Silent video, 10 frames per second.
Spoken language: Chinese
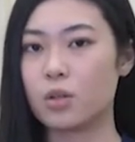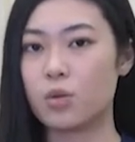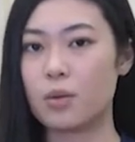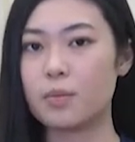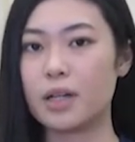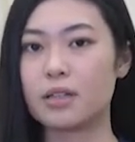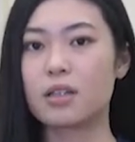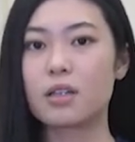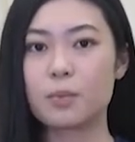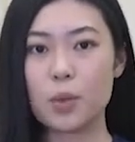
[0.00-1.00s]
原本
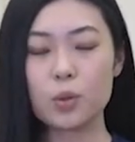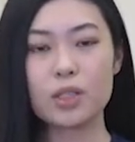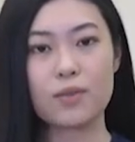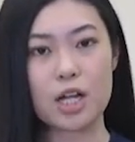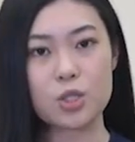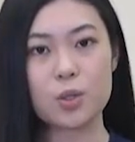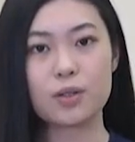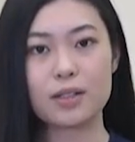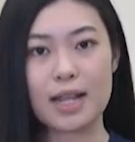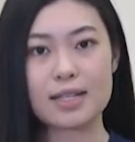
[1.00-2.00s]
煲底麻粥
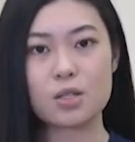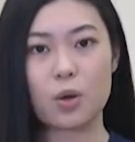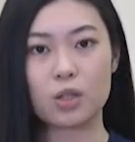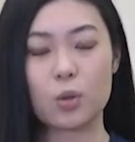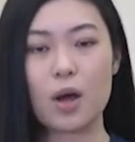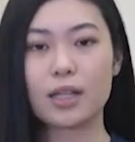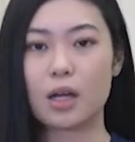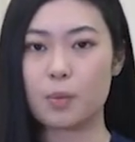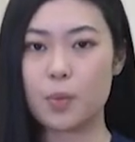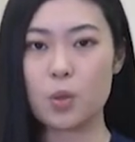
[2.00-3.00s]
来自广东话
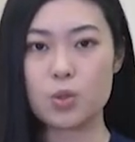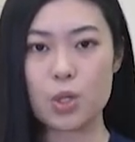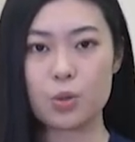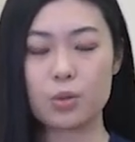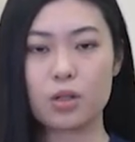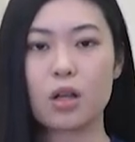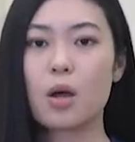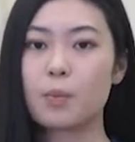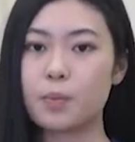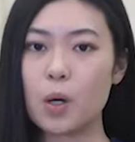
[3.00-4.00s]
的煲粥，
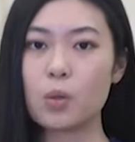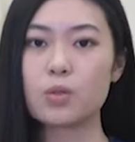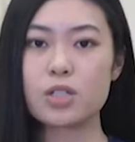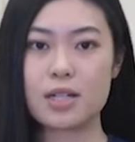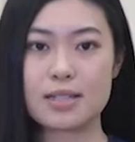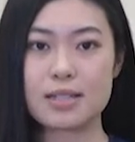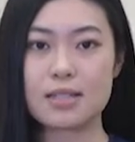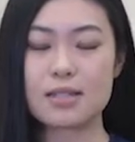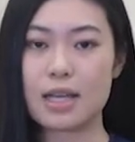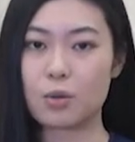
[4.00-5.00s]
煲这个
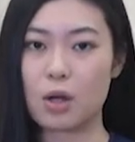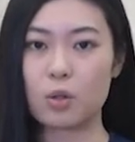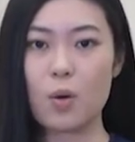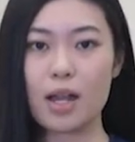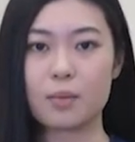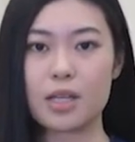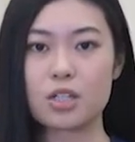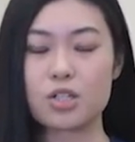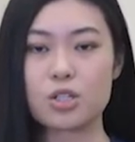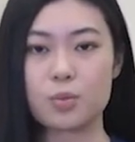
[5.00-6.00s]
字在广东话里
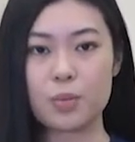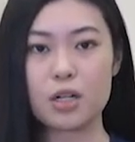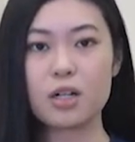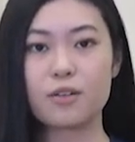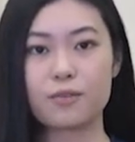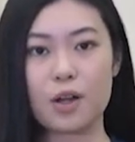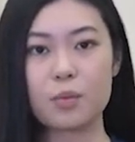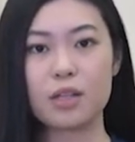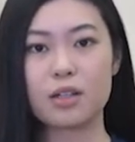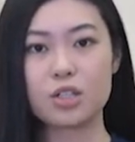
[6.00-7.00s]
面是指烹饪
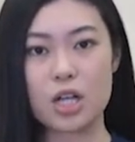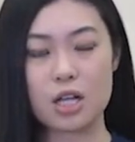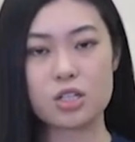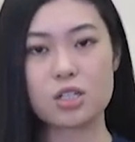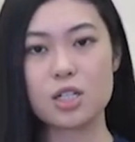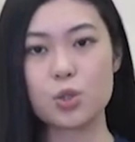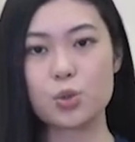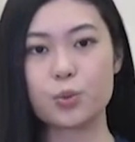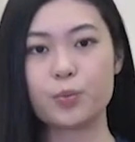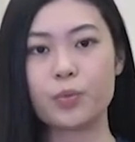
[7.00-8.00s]
方面的长时间
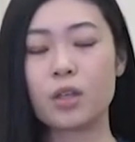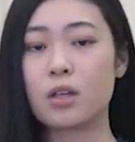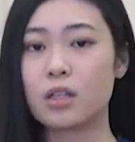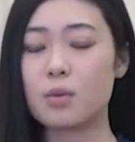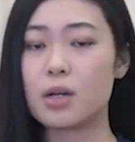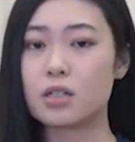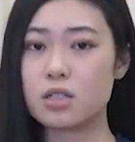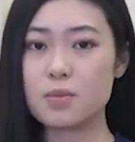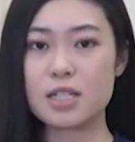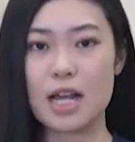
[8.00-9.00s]
煮。那么
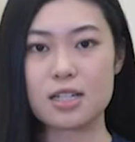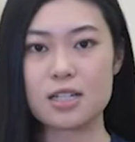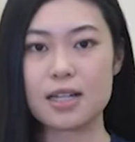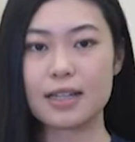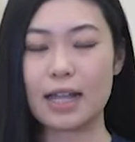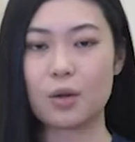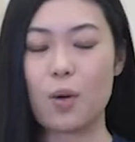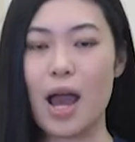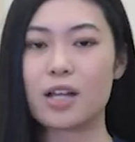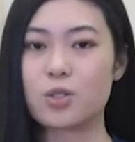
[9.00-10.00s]
这么长时间打电
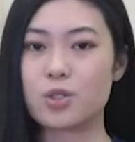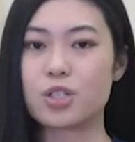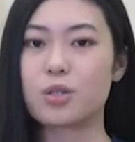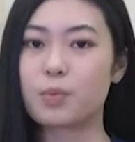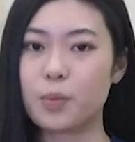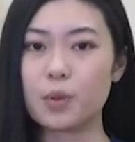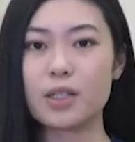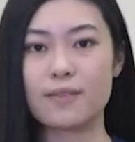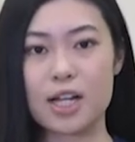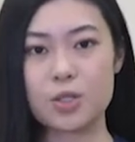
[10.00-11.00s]
话就是煲
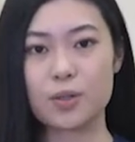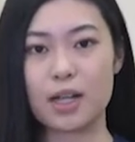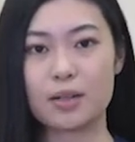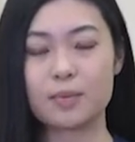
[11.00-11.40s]
底麻粥了。